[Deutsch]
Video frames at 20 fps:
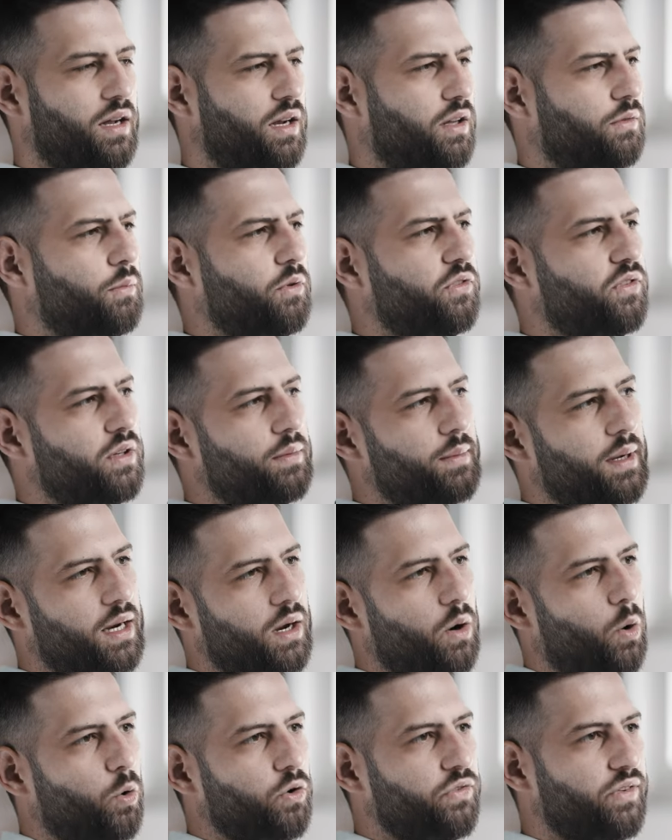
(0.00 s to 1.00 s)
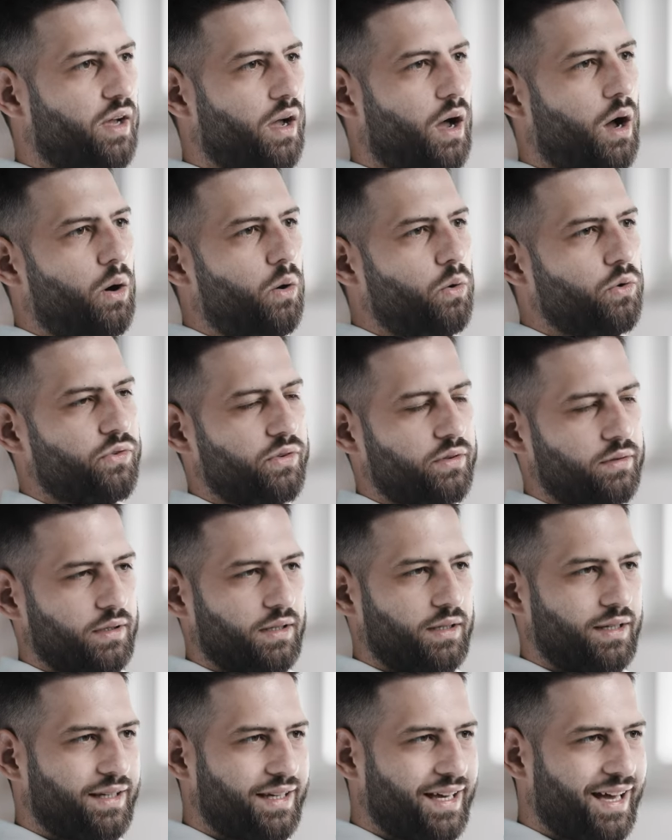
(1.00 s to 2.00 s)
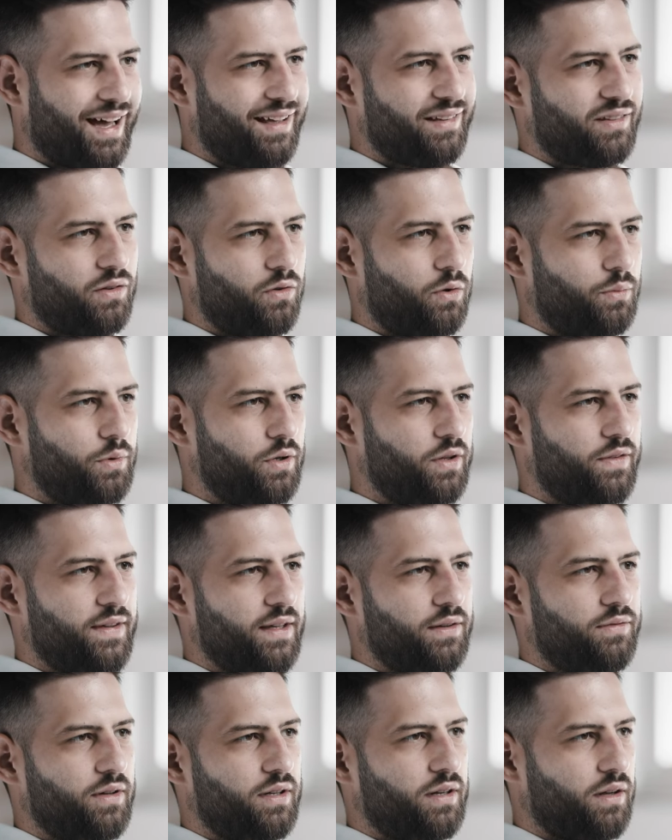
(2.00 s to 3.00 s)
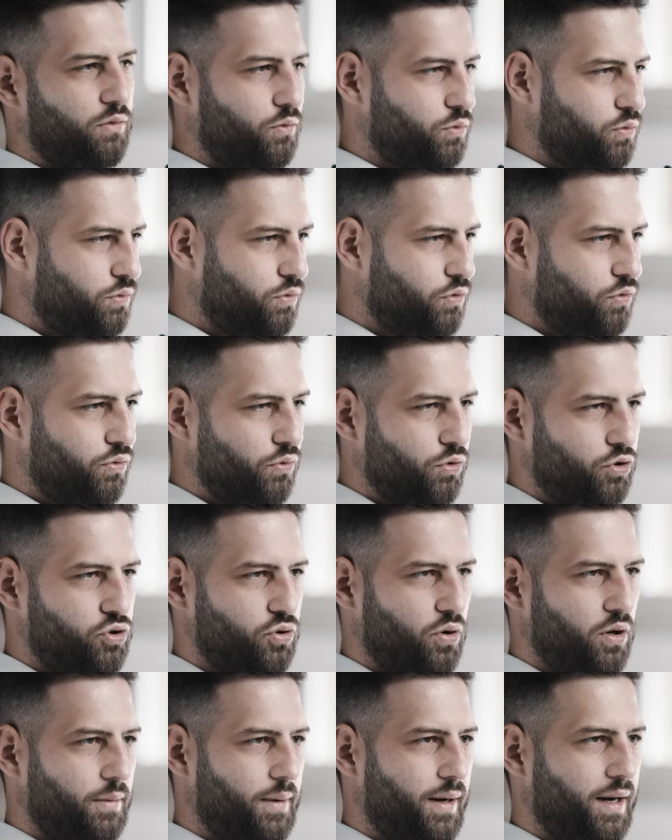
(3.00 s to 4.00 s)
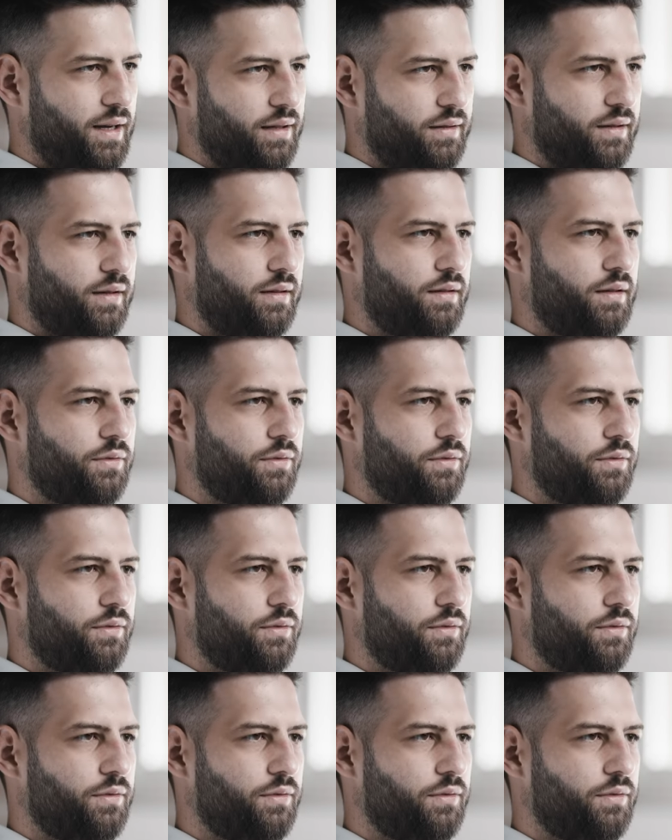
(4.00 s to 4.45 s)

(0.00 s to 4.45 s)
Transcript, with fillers: Das muss nicht mal groß nach außen krass kommuniziert werden, dass du nur Steuerberatern